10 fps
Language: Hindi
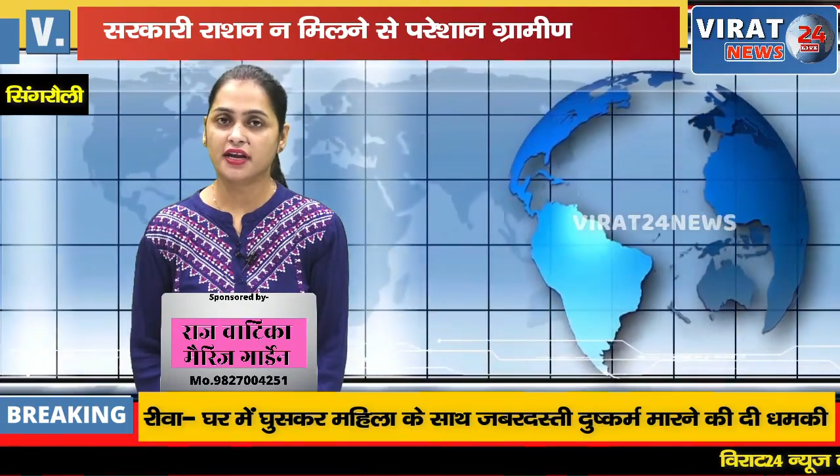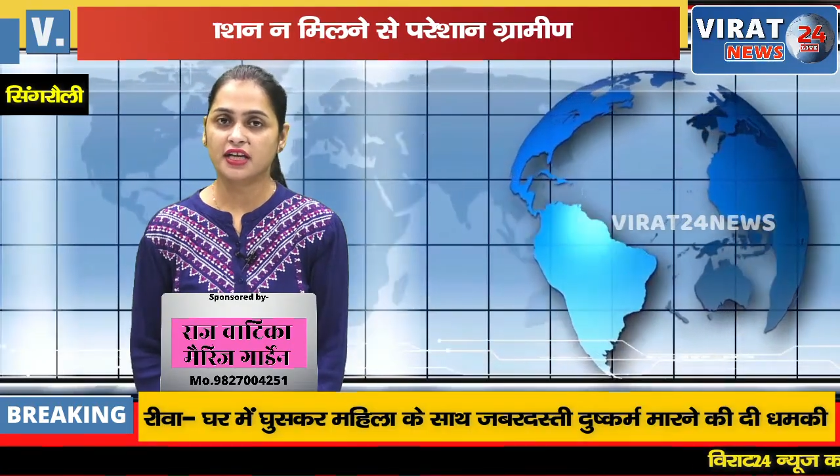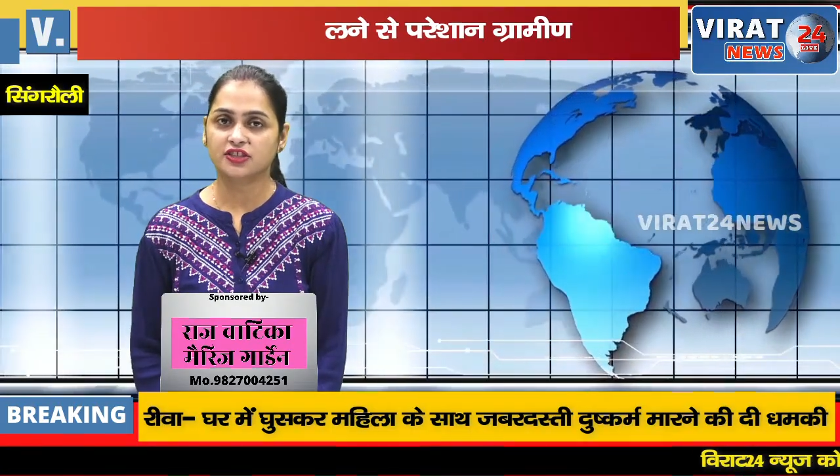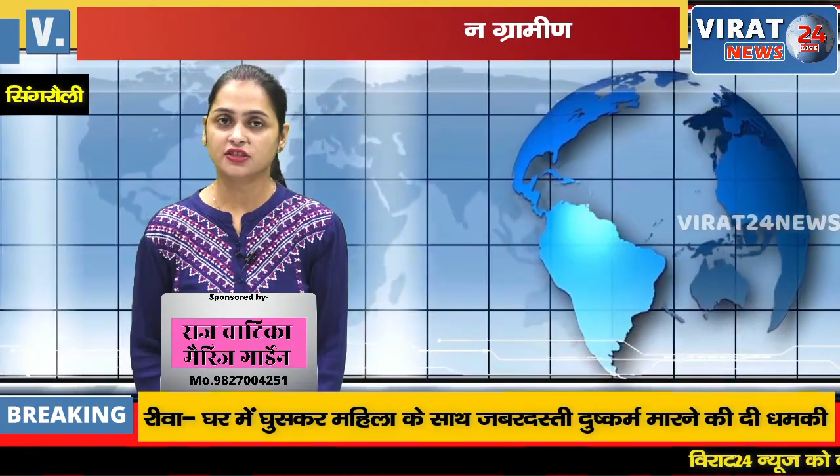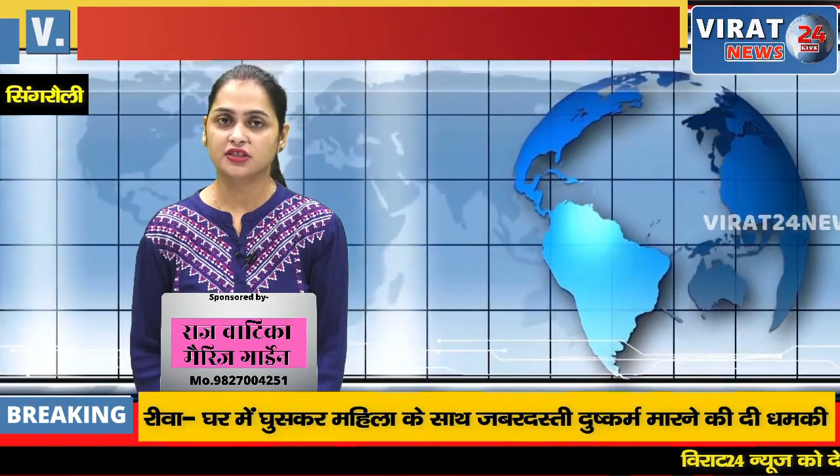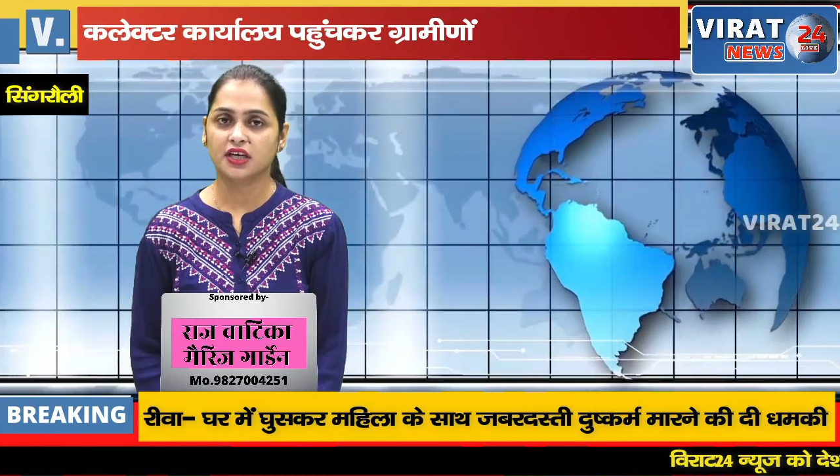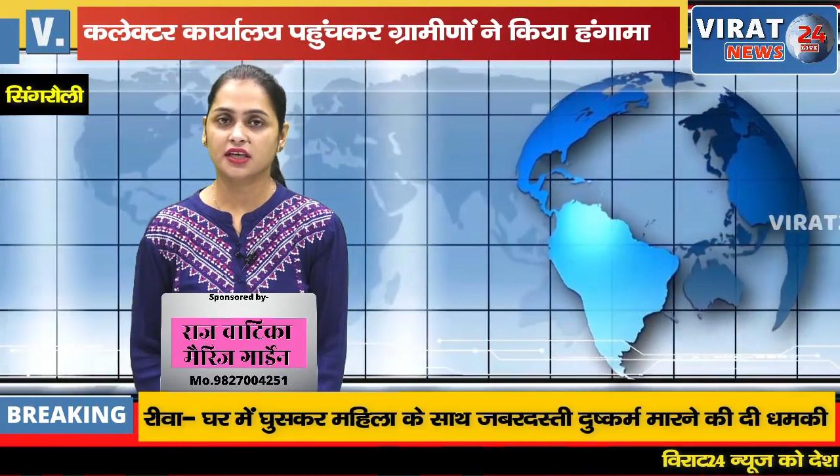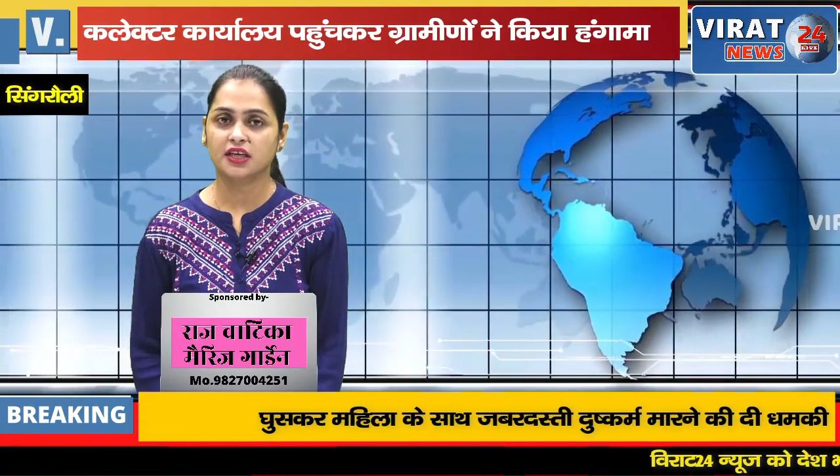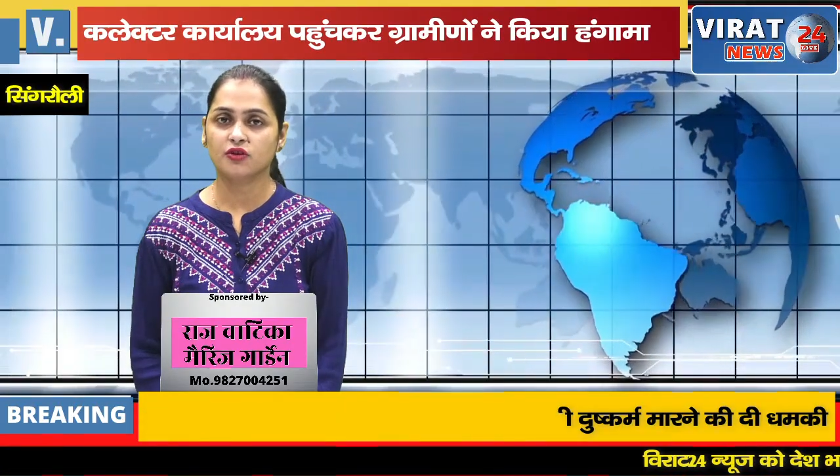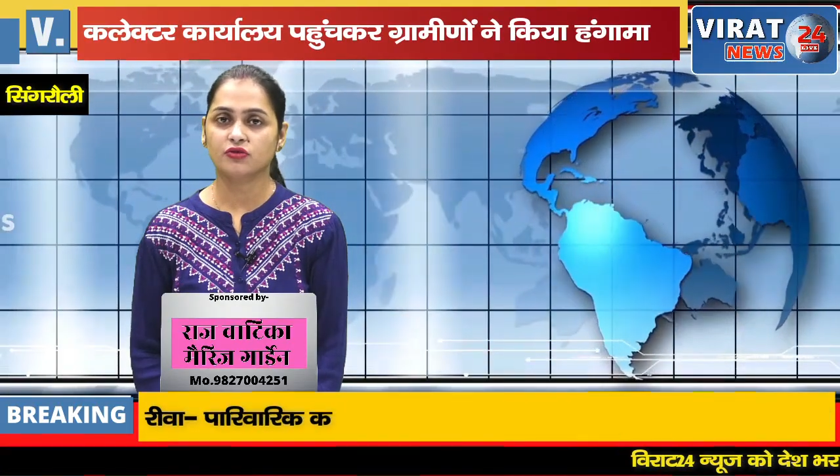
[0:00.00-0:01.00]
के राशन
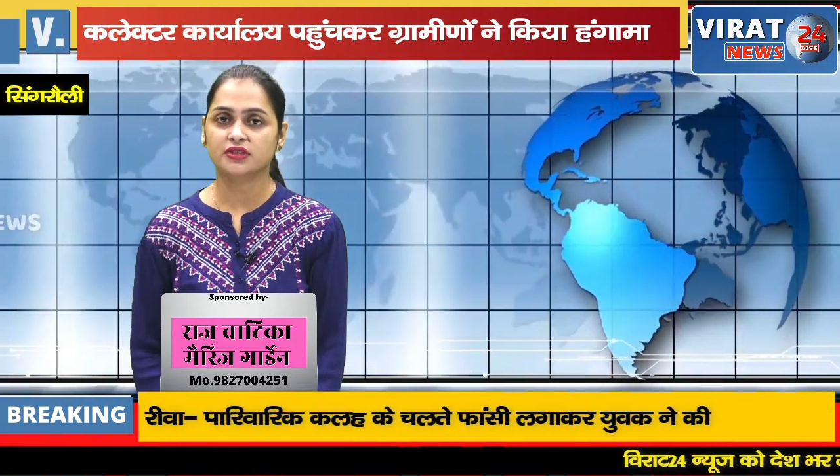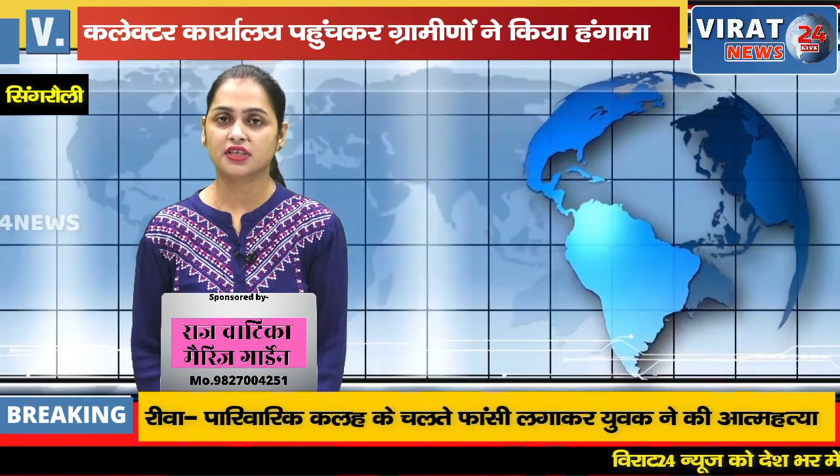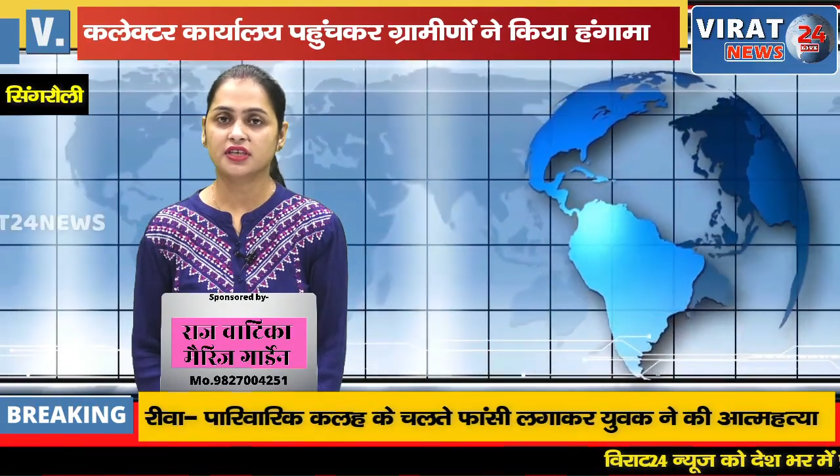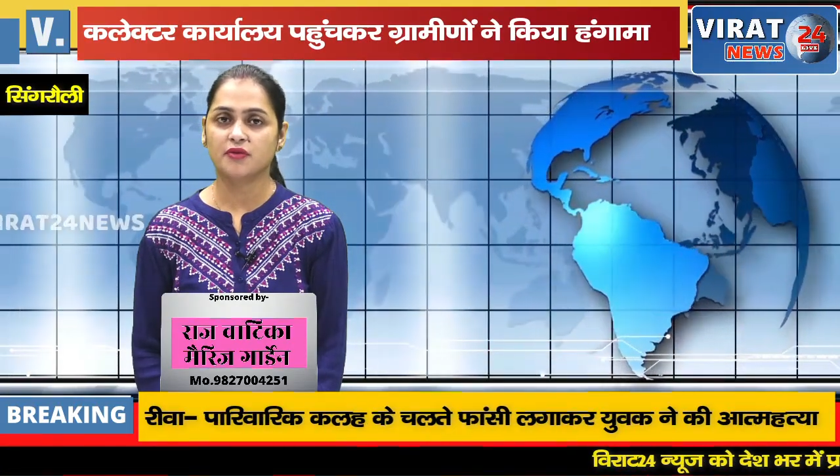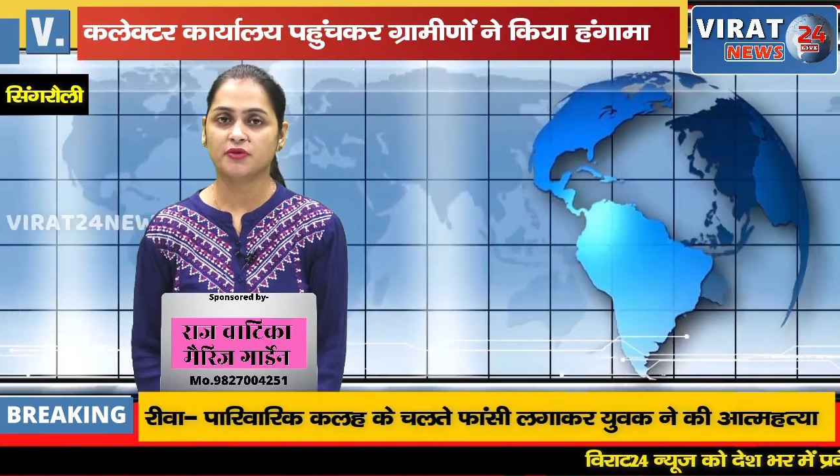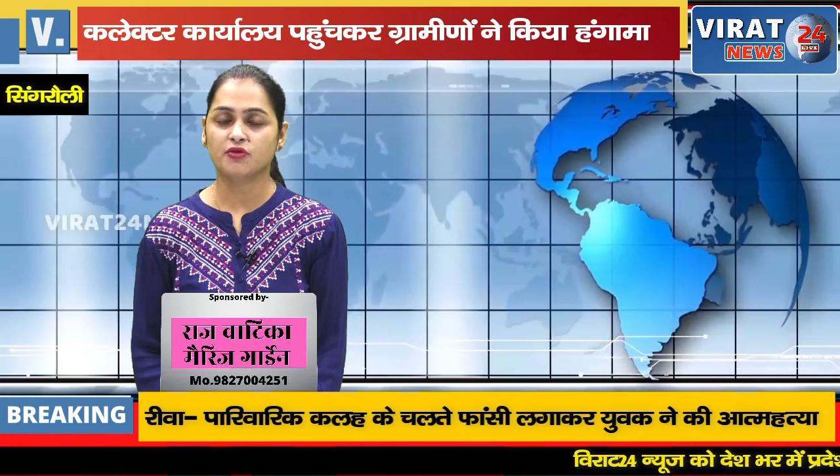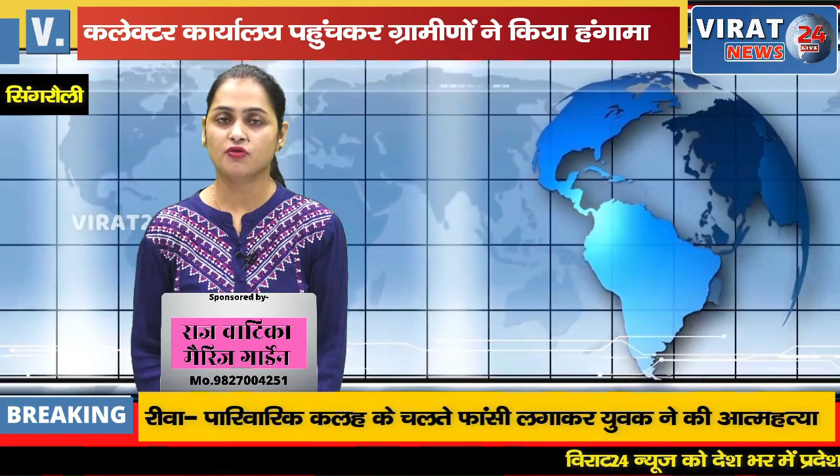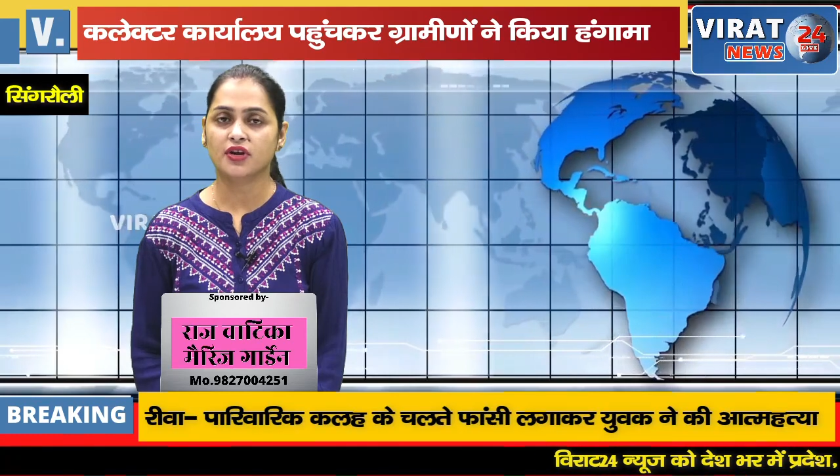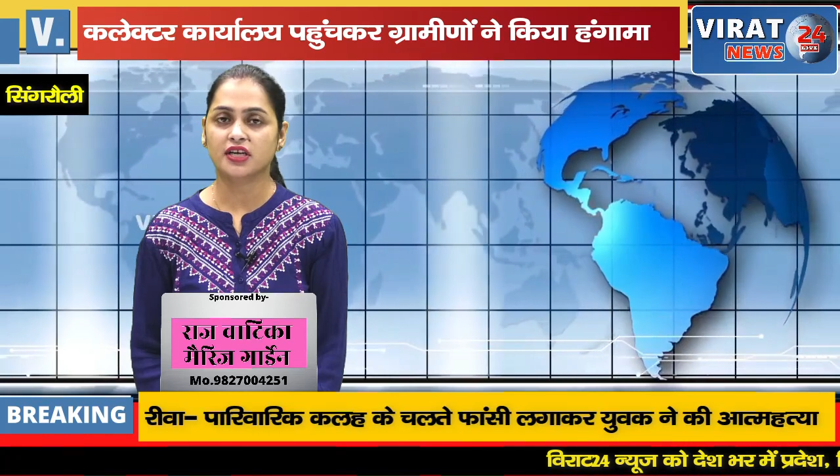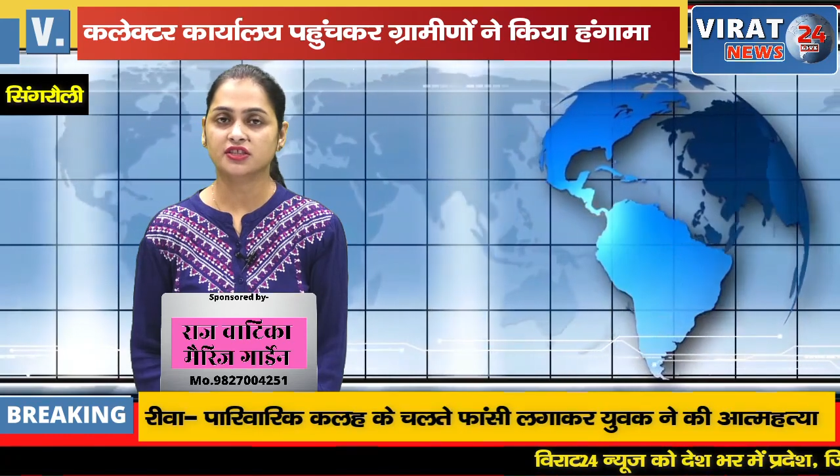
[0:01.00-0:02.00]
डीलर की ओर से
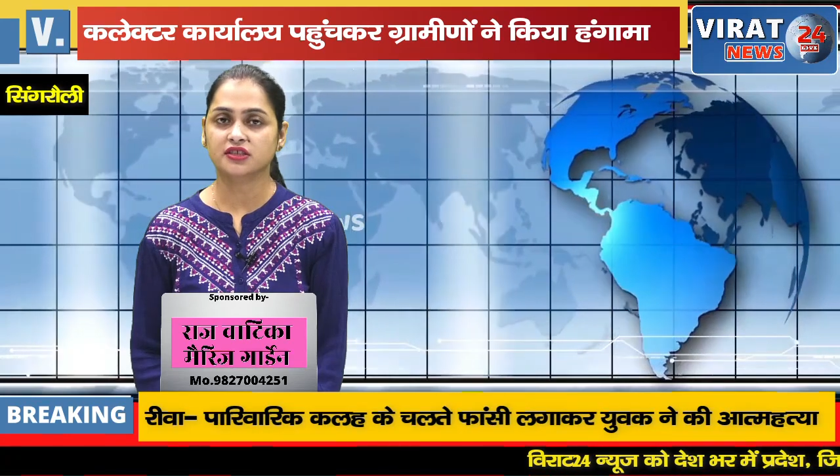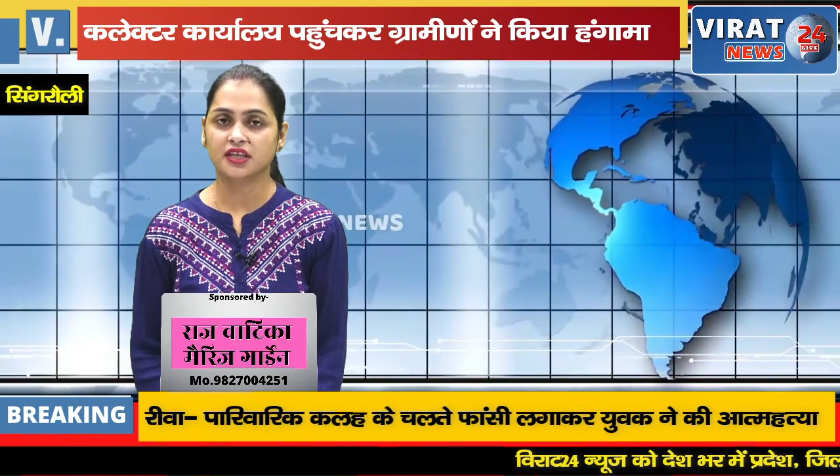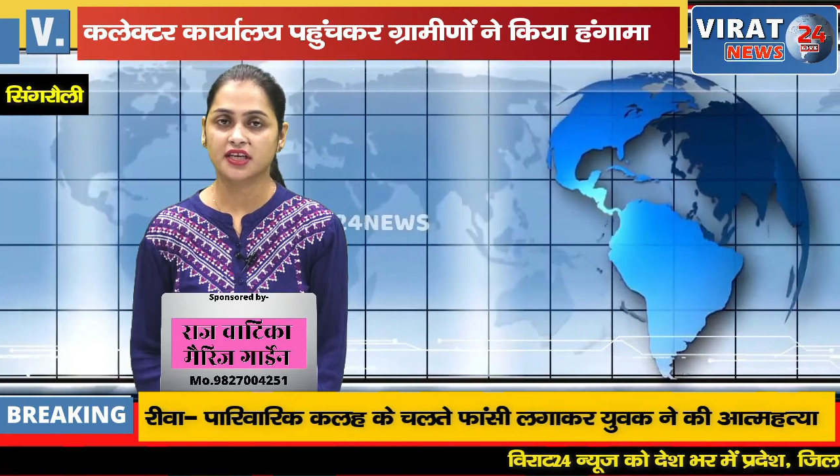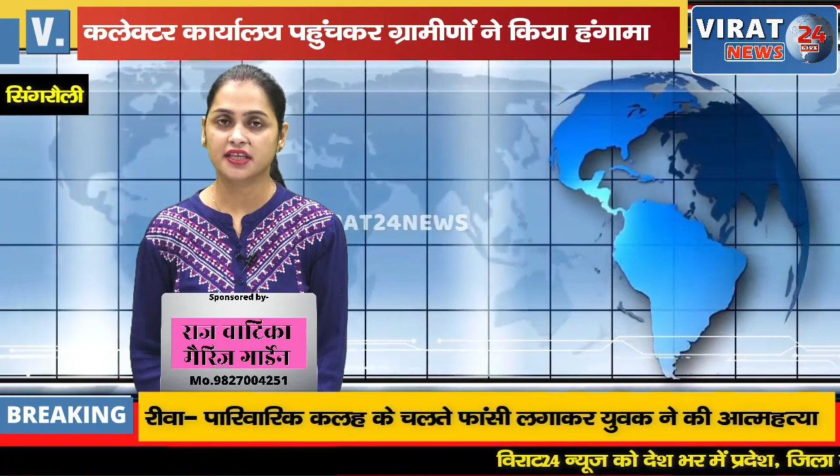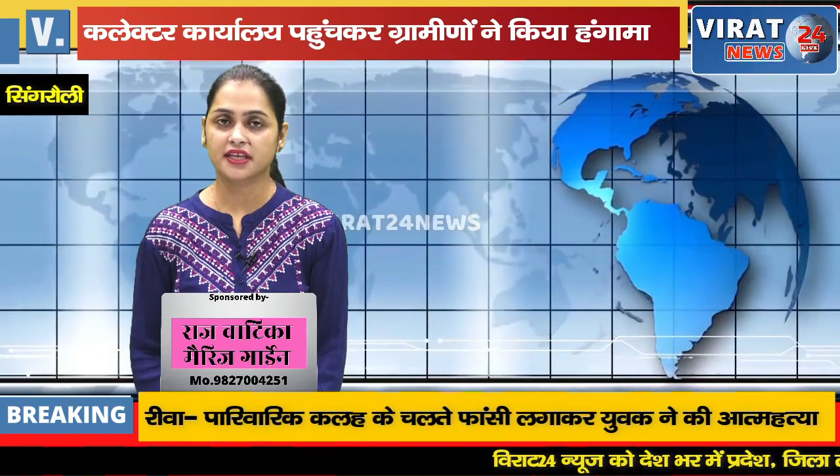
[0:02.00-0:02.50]
ग्रामीणों को राशन नहीं